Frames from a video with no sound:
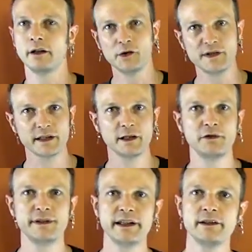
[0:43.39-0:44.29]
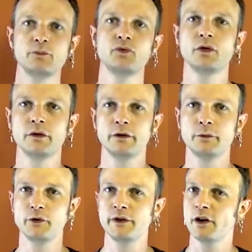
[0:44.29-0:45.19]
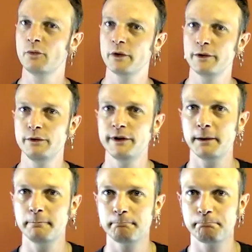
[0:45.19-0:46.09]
à une certaine vitesse pour euh, obtenir un bon résultat.